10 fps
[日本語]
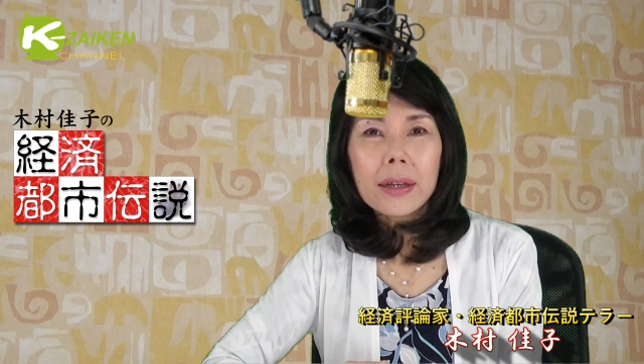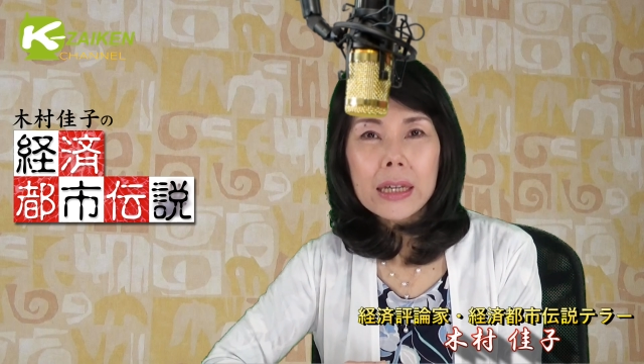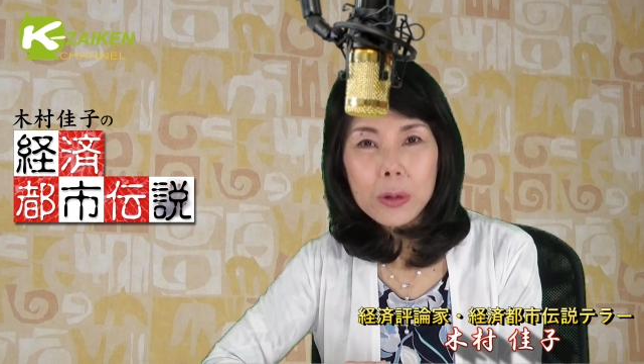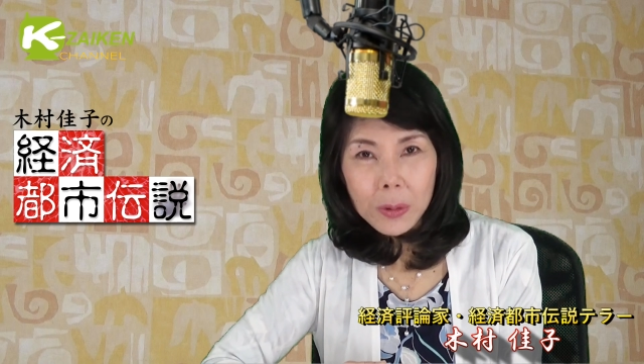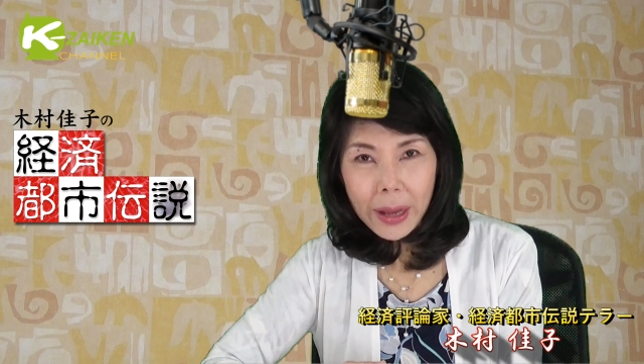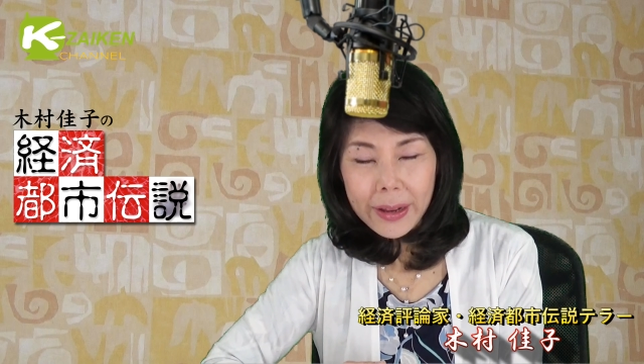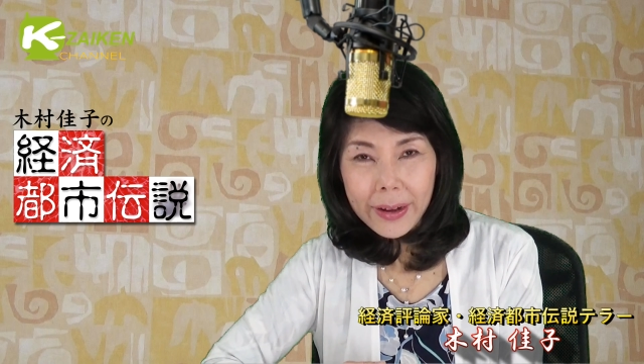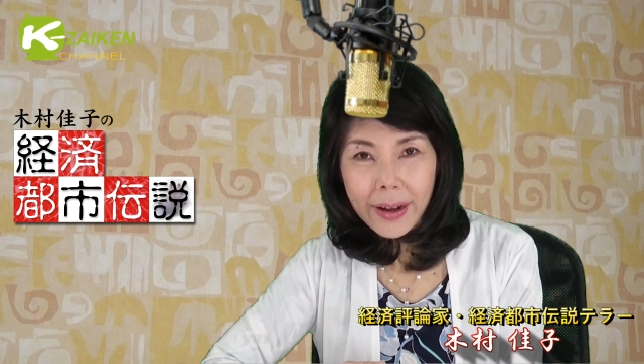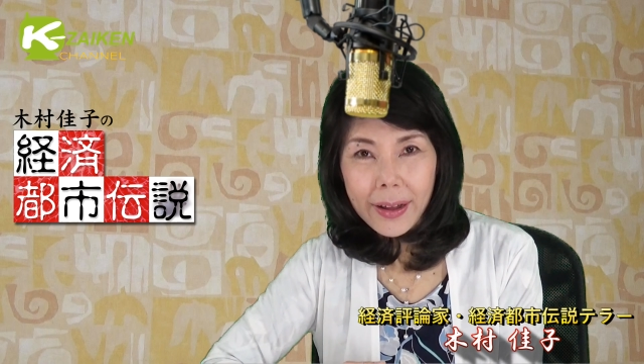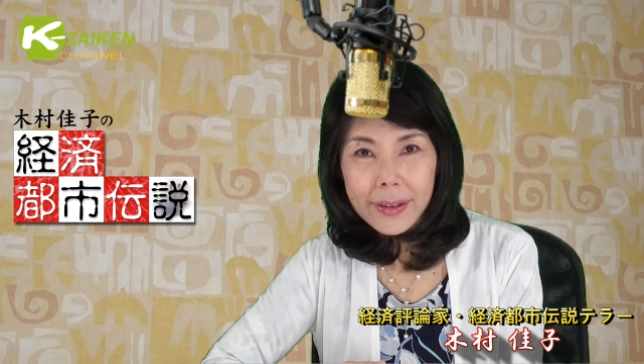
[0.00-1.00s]
いるのではな
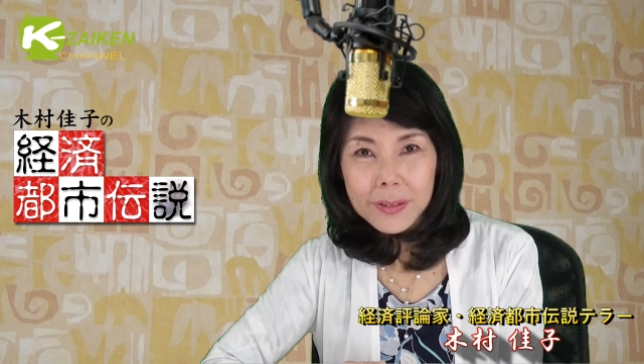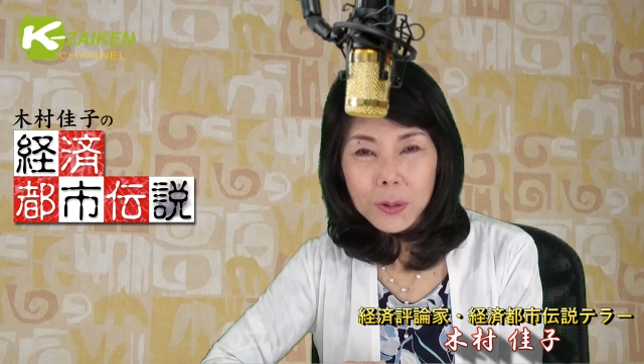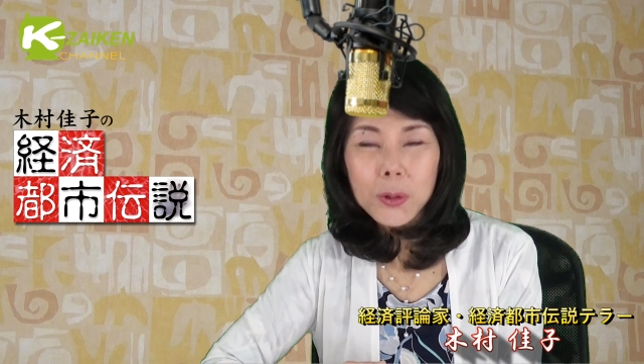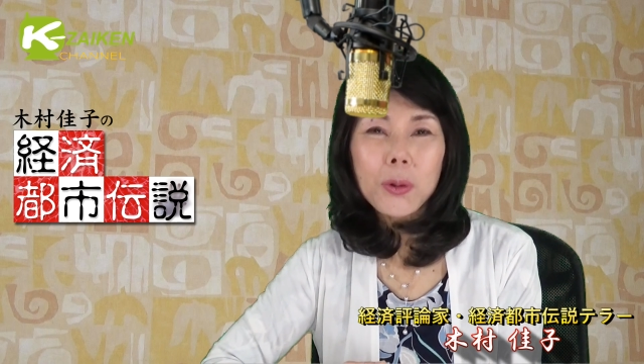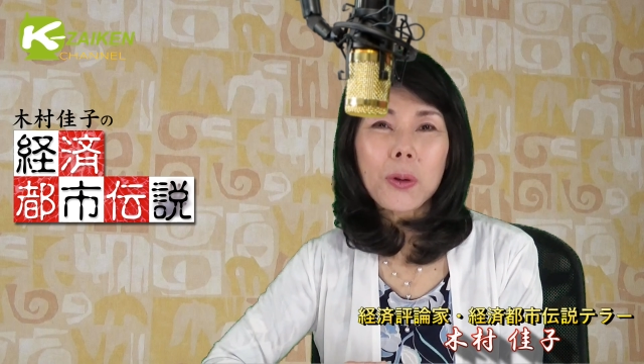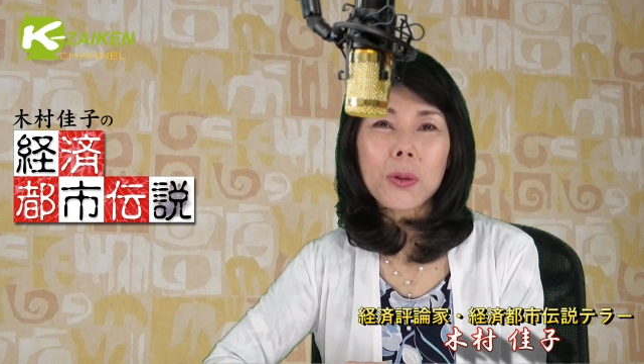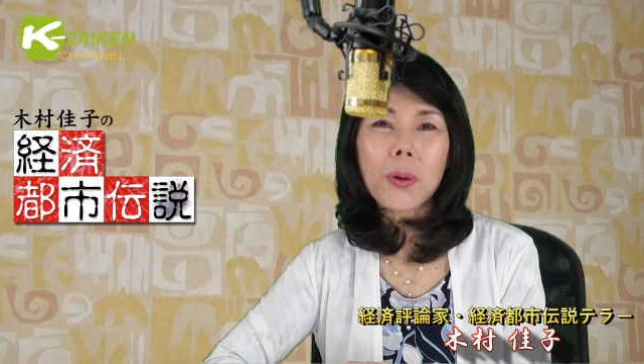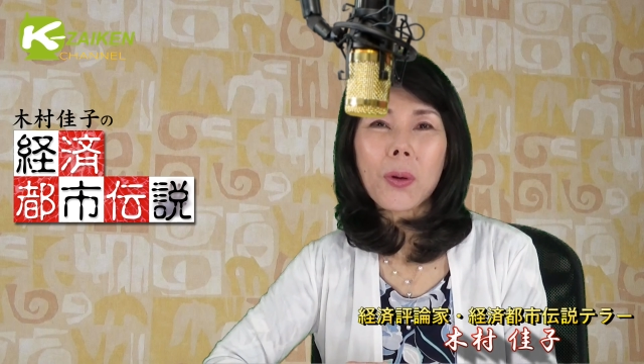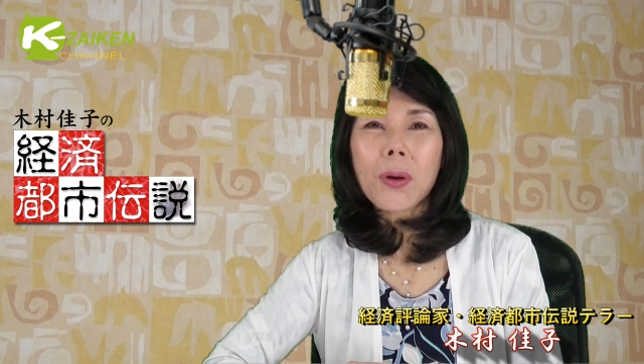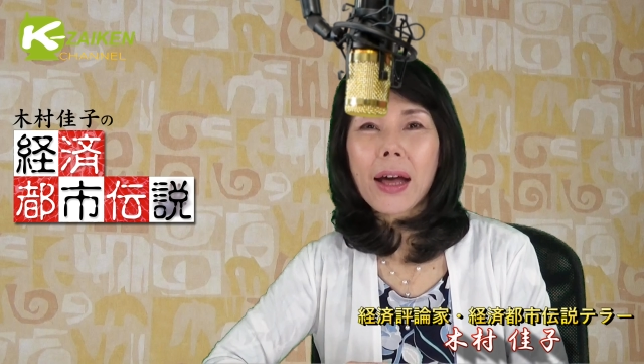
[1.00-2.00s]
いかというこ
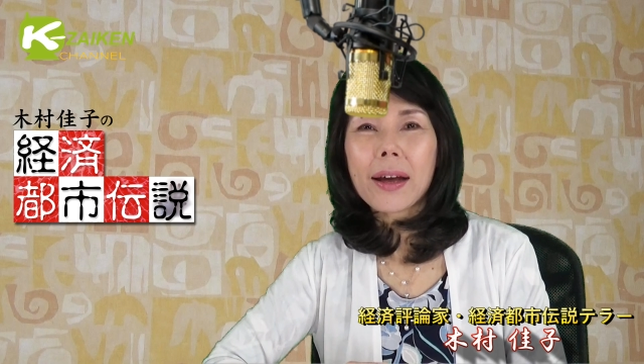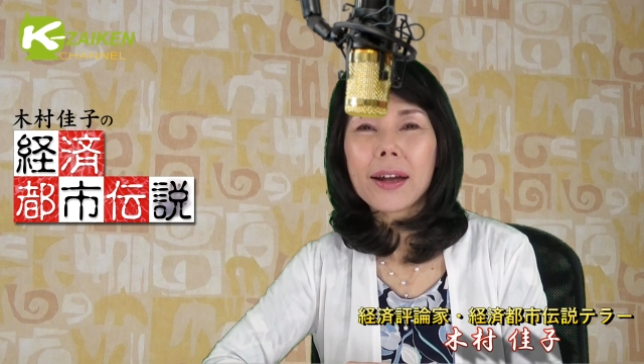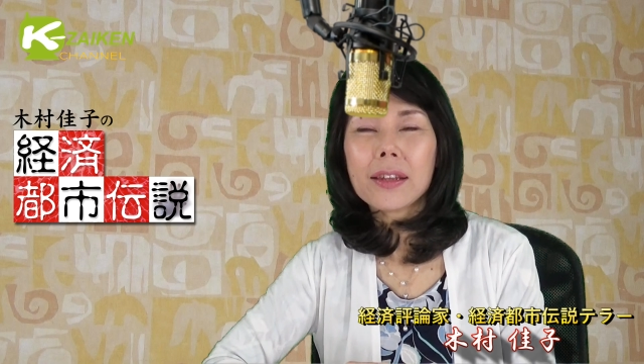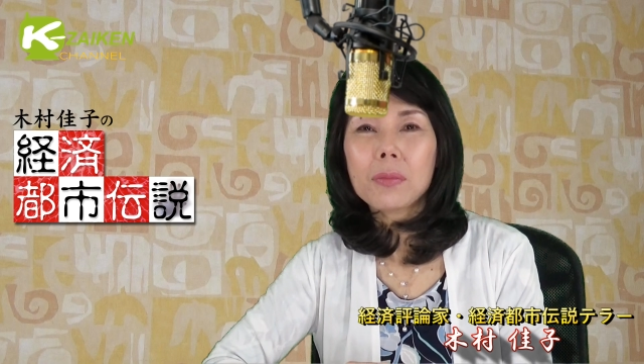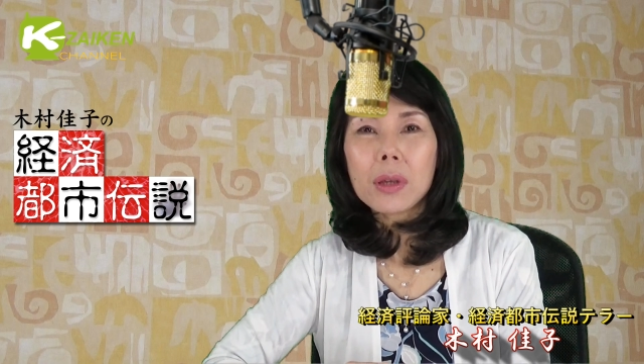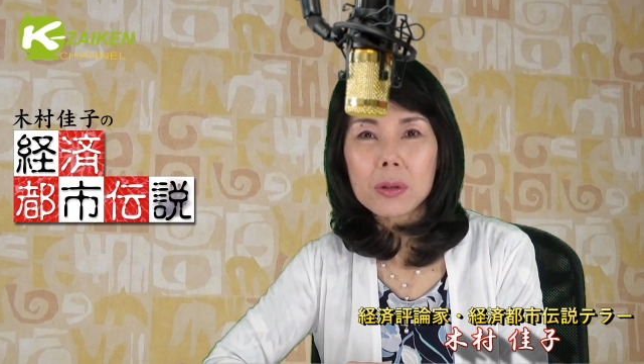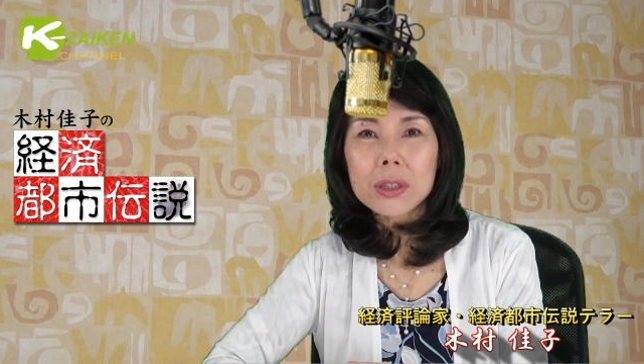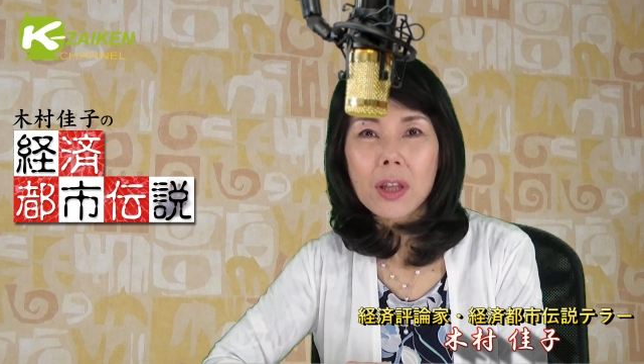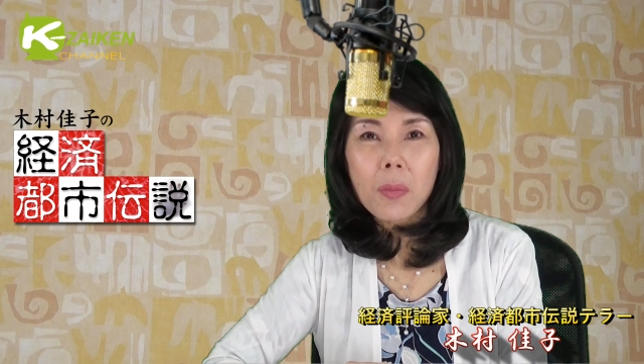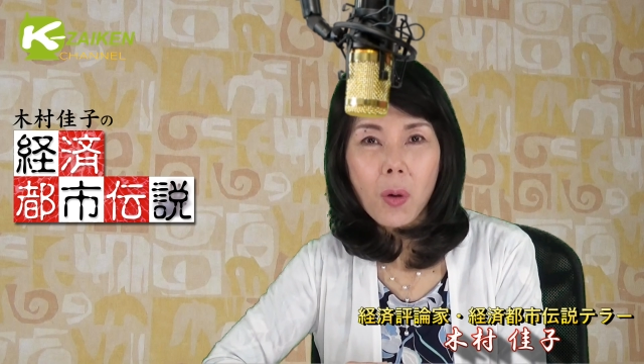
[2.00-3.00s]
とを考えてみる
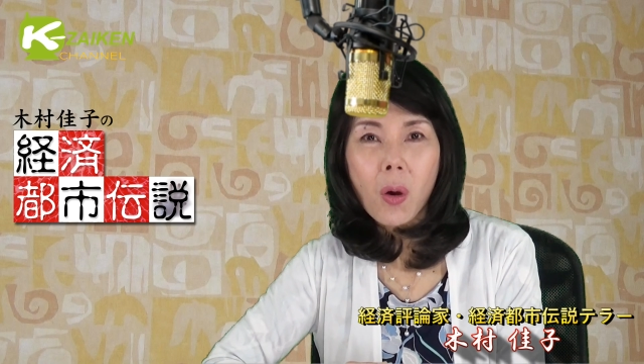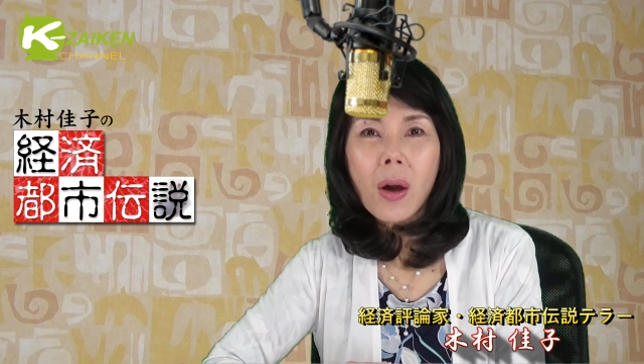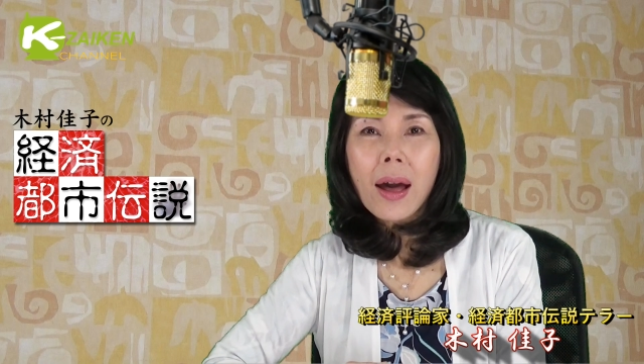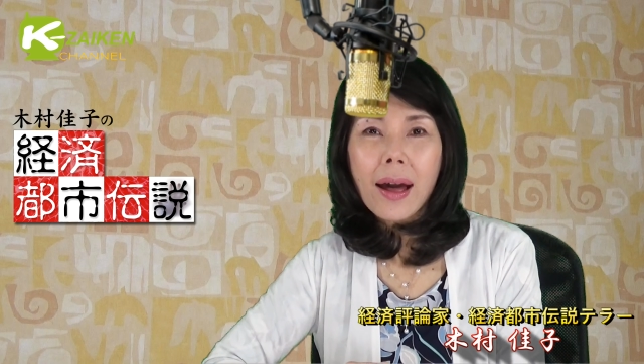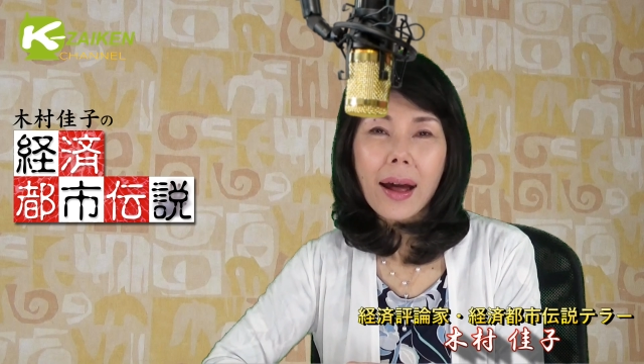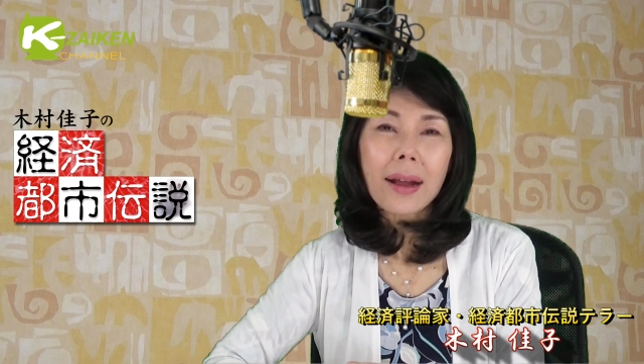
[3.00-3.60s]
視点も